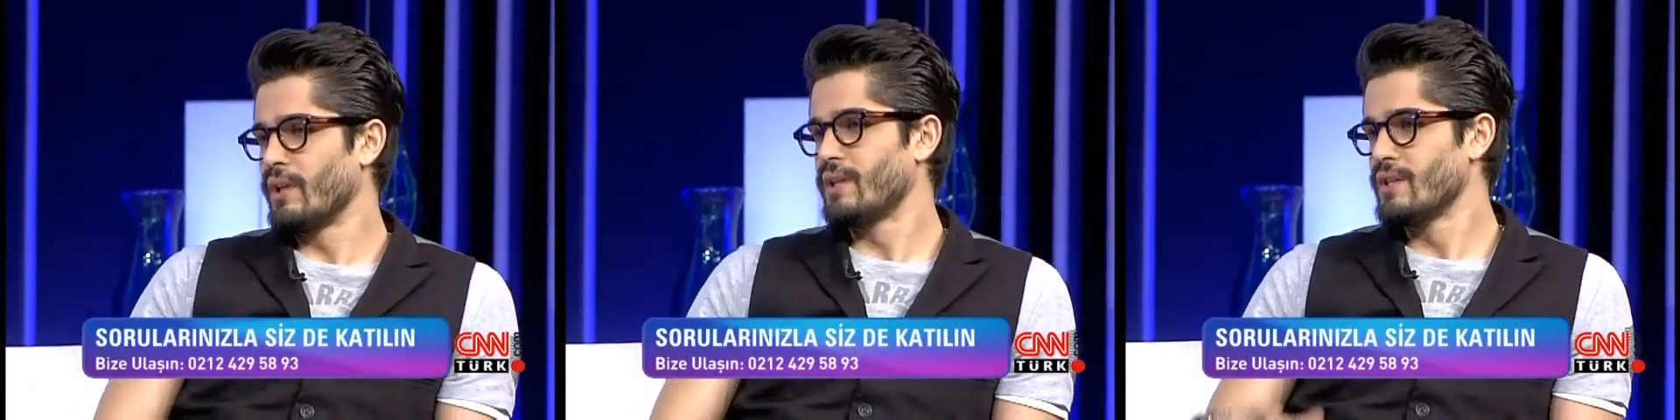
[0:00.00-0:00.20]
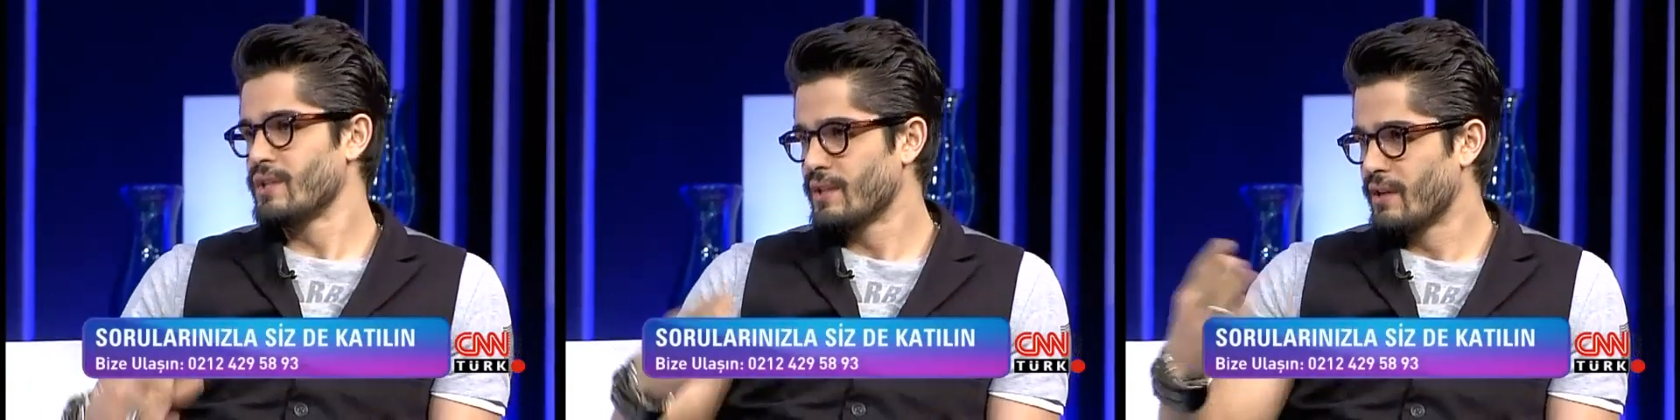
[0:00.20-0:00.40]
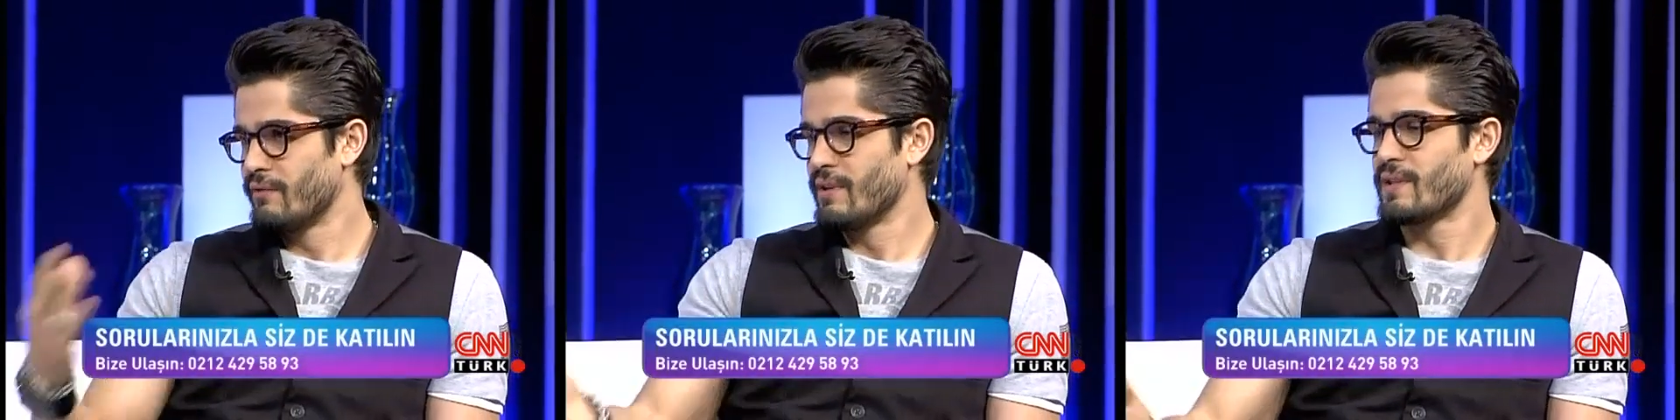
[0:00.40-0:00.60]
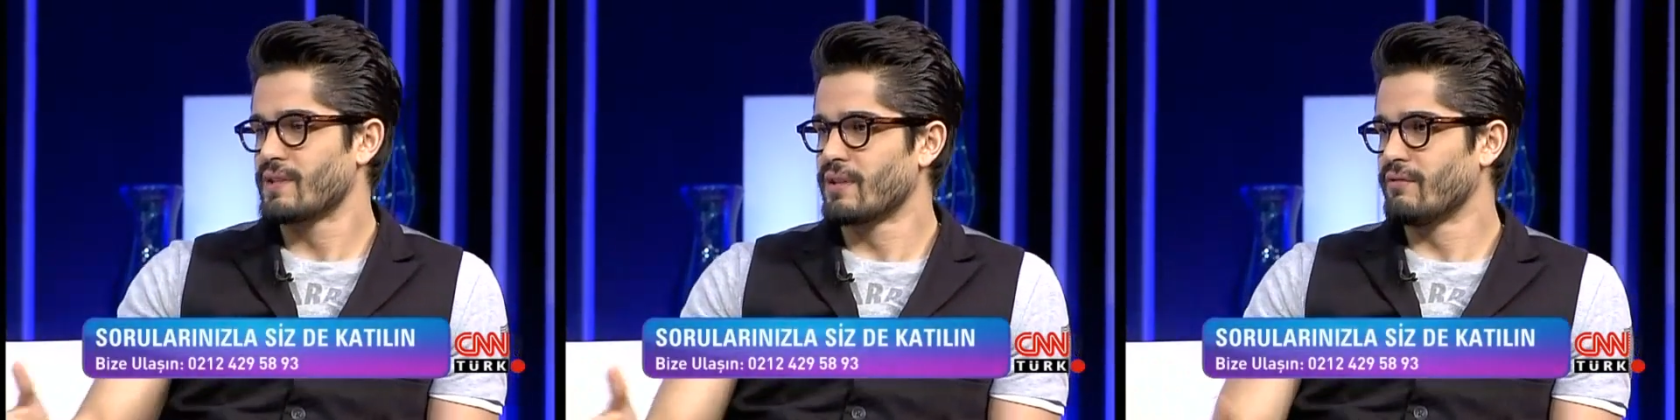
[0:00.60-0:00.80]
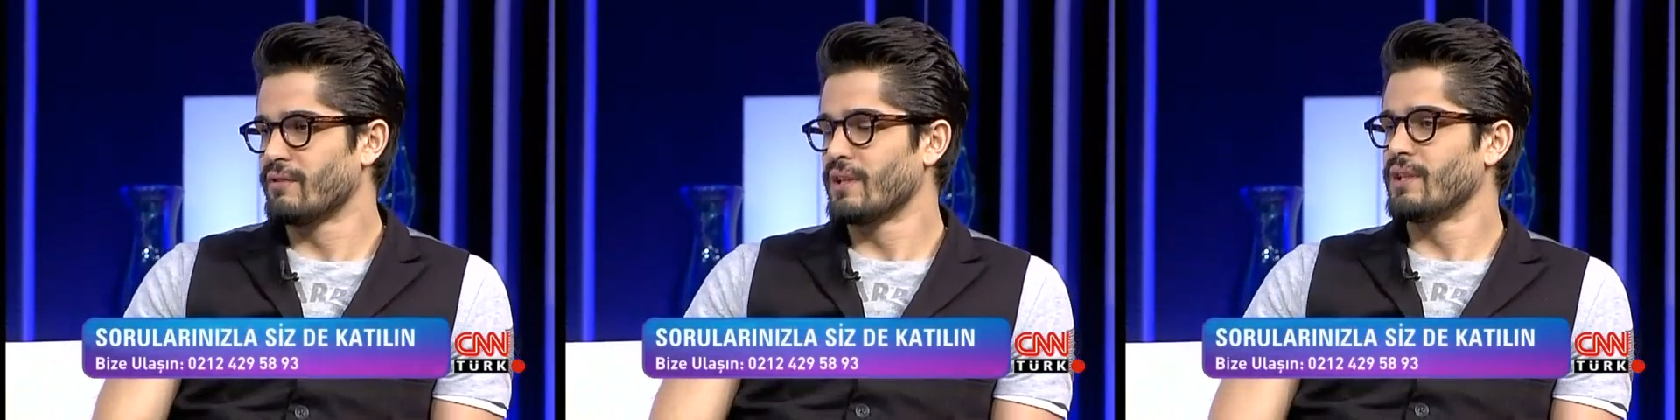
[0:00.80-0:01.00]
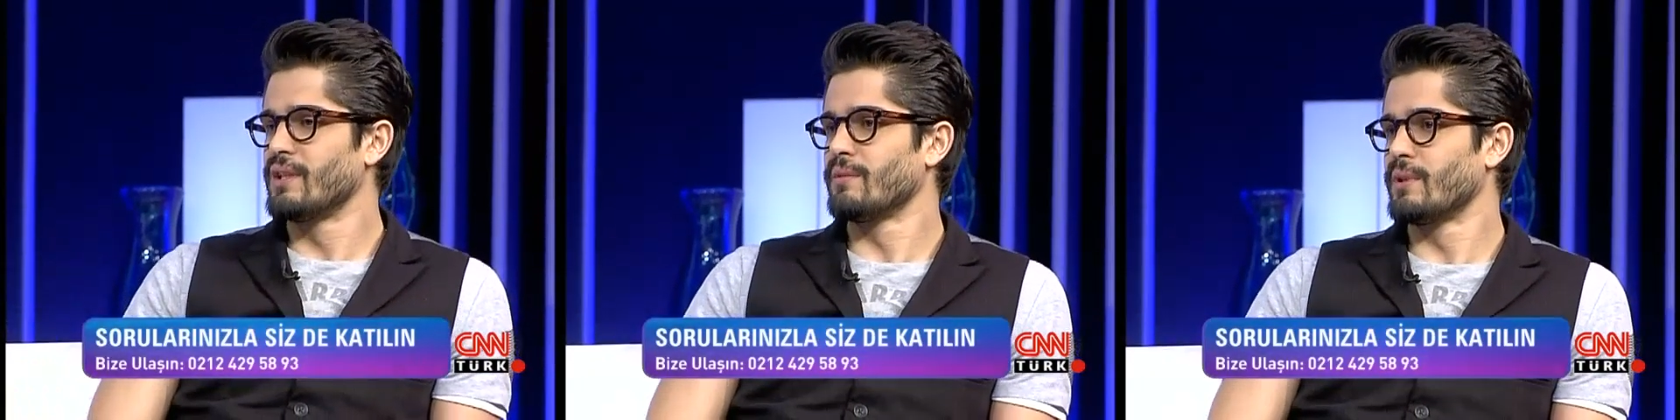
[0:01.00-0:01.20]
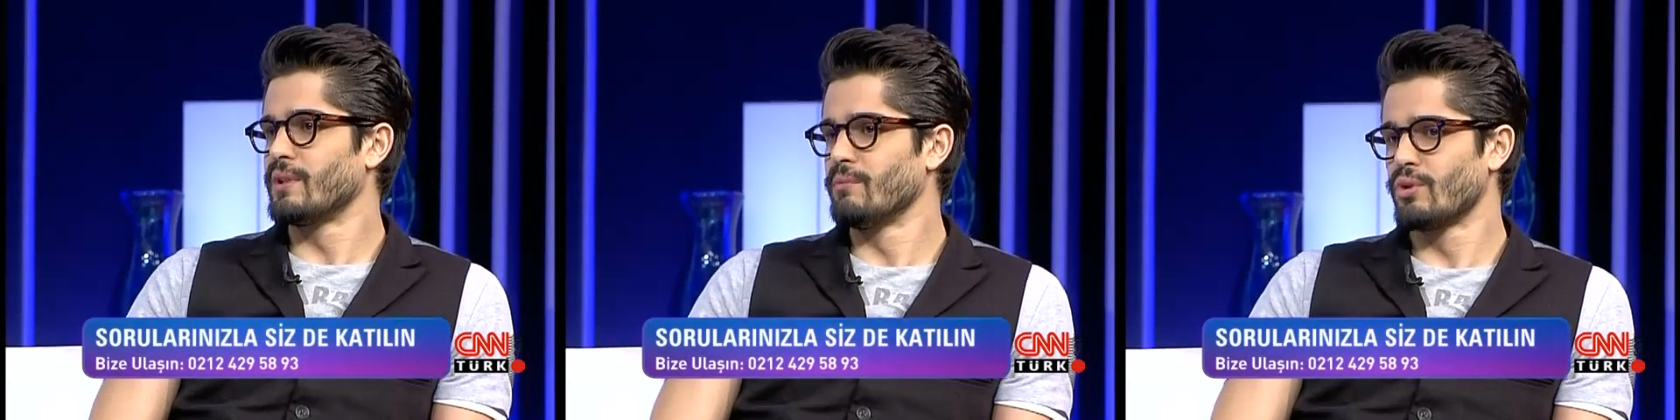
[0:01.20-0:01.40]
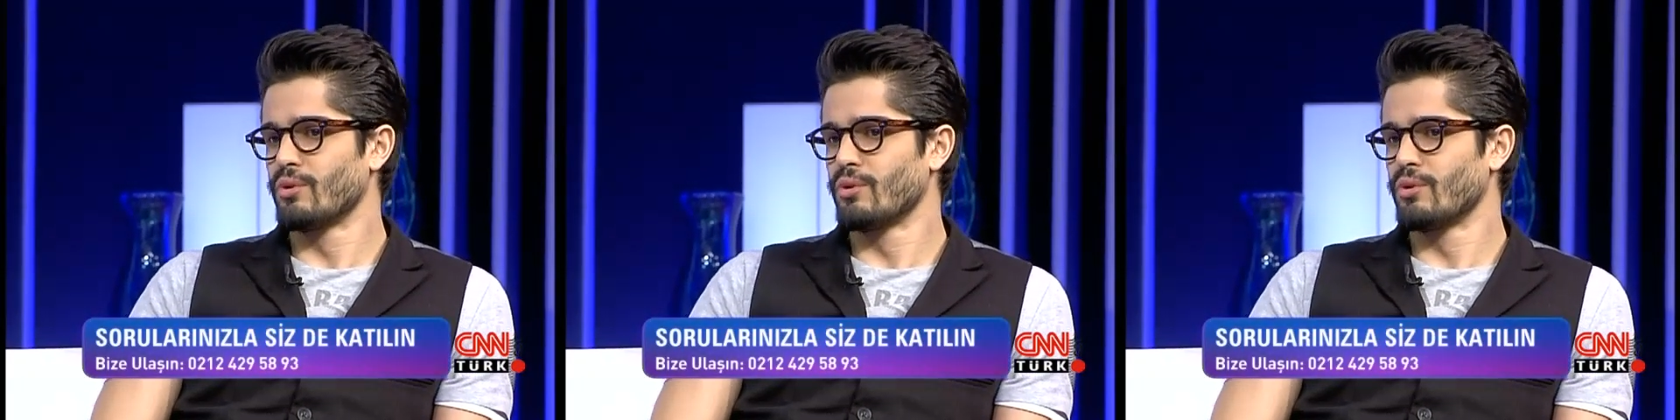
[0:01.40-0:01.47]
ikinci devlet sınavına girmedim.